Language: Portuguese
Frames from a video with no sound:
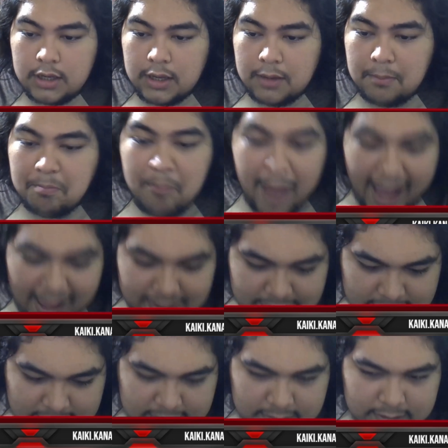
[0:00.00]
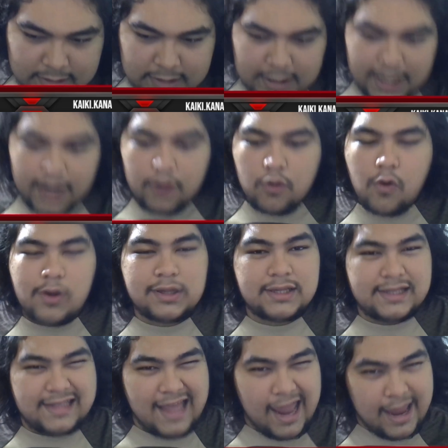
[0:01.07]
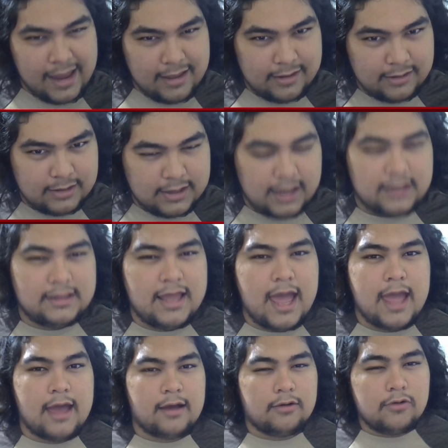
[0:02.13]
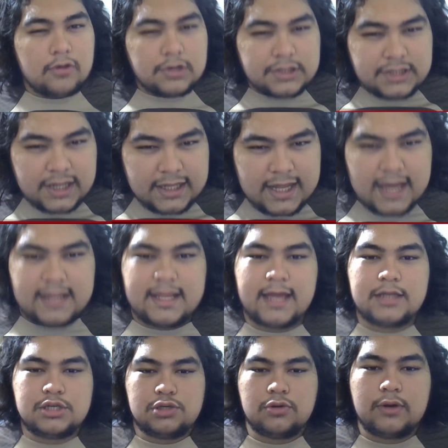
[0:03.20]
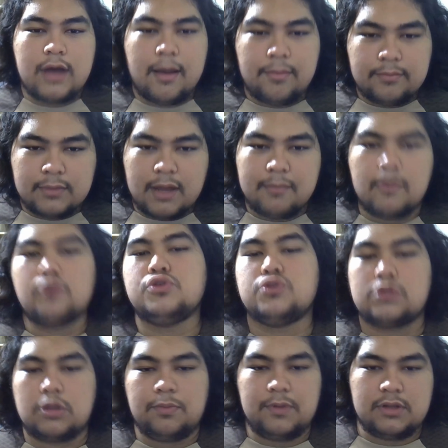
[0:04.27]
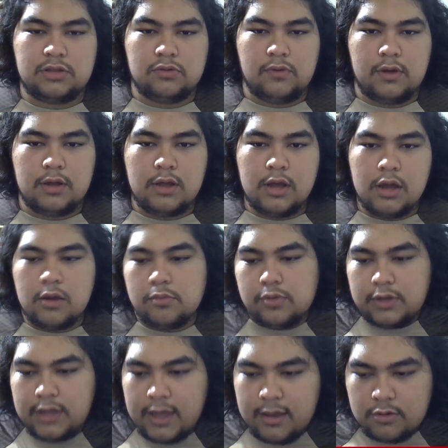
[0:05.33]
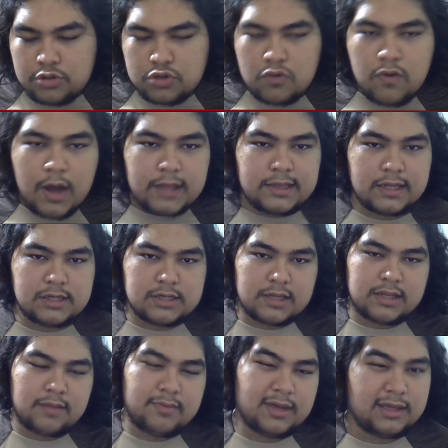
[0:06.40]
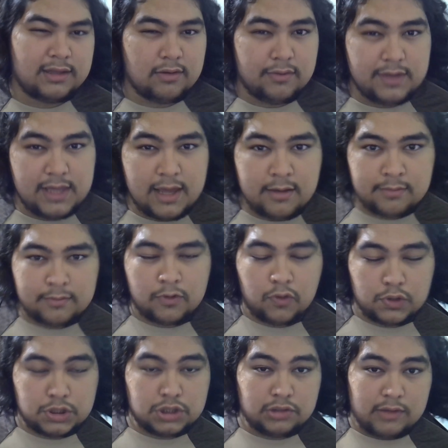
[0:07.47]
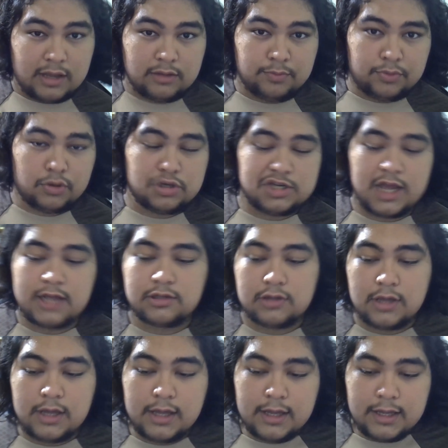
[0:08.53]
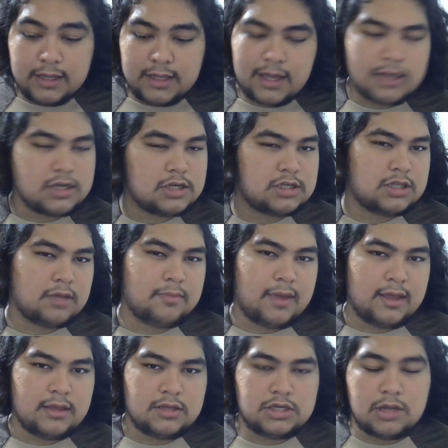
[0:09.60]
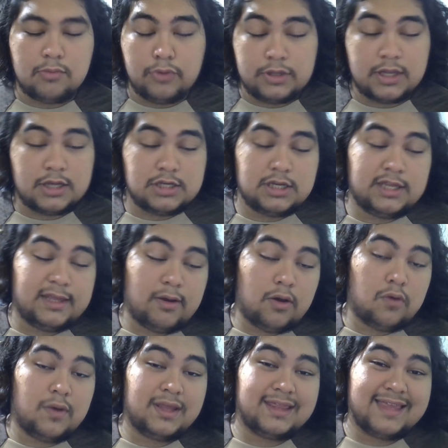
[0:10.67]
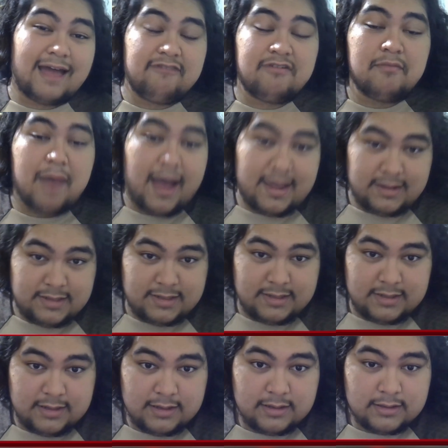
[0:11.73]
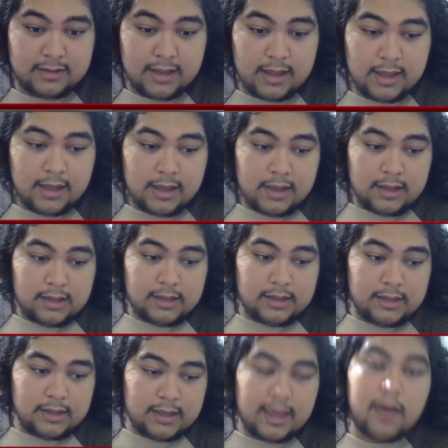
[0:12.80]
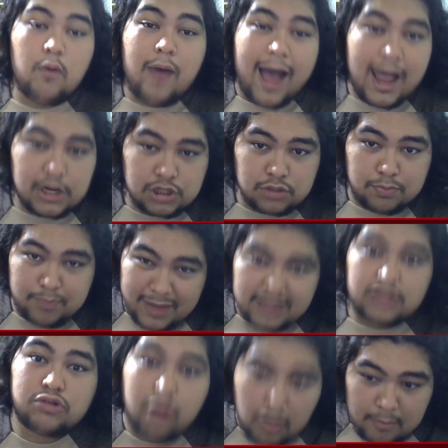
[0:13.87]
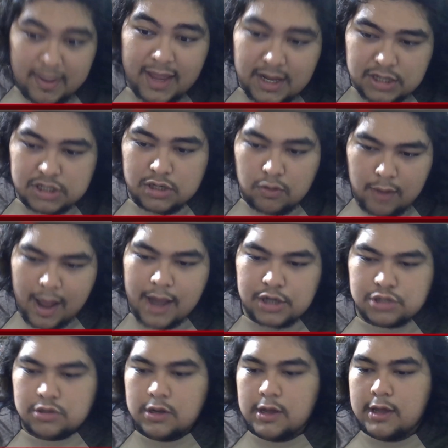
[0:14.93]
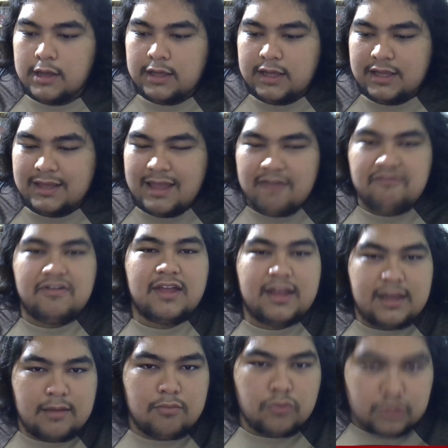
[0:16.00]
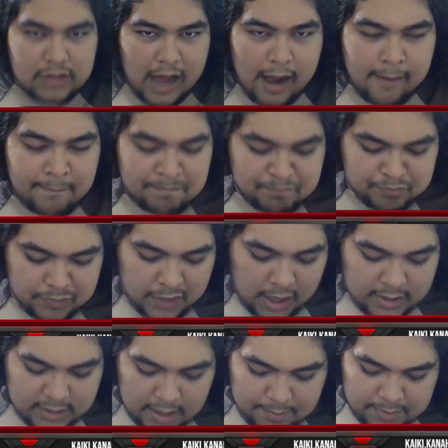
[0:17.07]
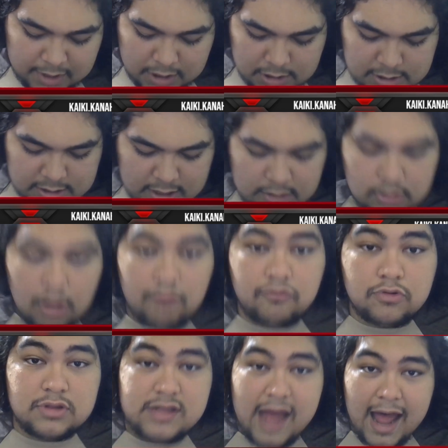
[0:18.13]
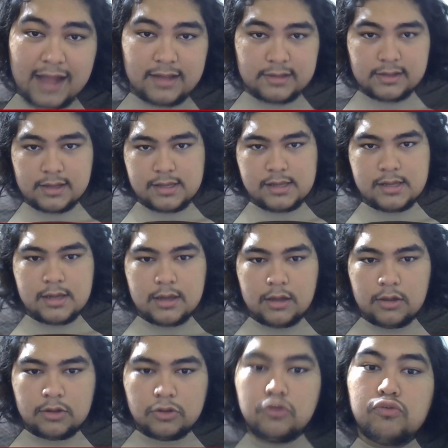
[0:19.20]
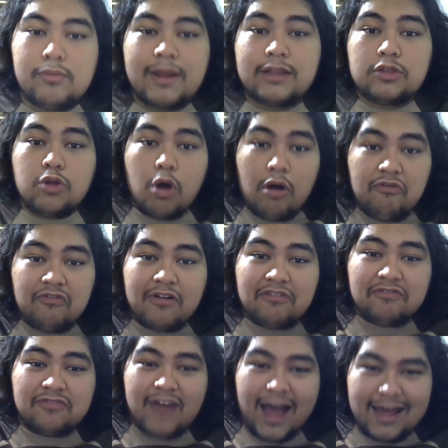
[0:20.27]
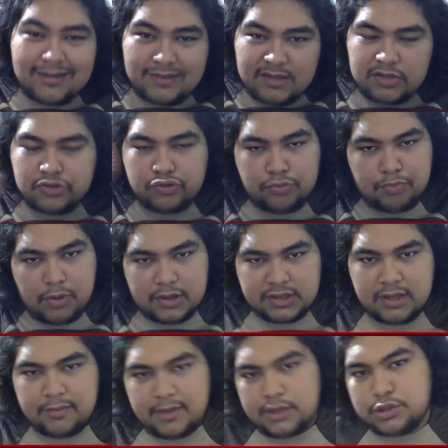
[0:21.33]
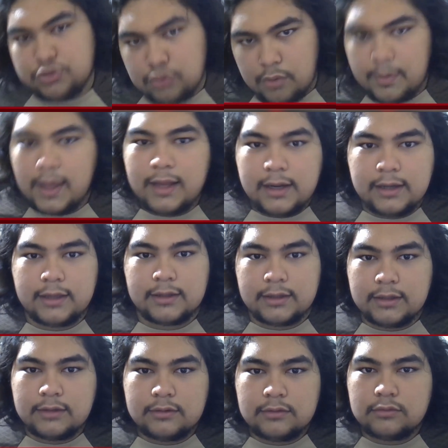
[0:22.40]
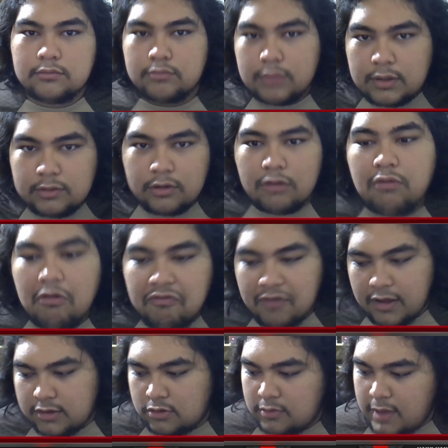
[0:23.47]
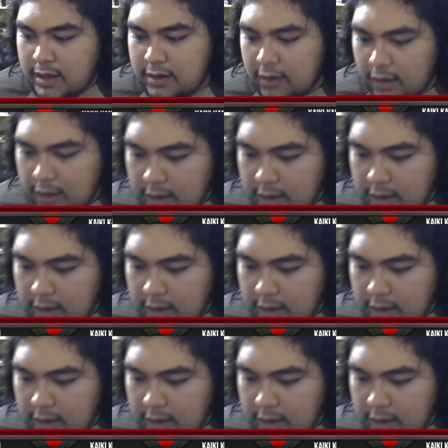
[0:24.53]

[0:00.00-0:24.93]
mas gostei da ideia. Gostei da ideia de jogar na mão de outra pessoa. Porque John Watts a gente já sabia que não ia continuar no projeto. E a gente também tinha muita gente que não aguentava mais, né? E eu acho, pessoalmente, eu acho que deveria mudar até pra gente ter novos ares aí numa nova fase supostamente do Homem-Aranha, né? Uma nova fase do Homem-Aranha.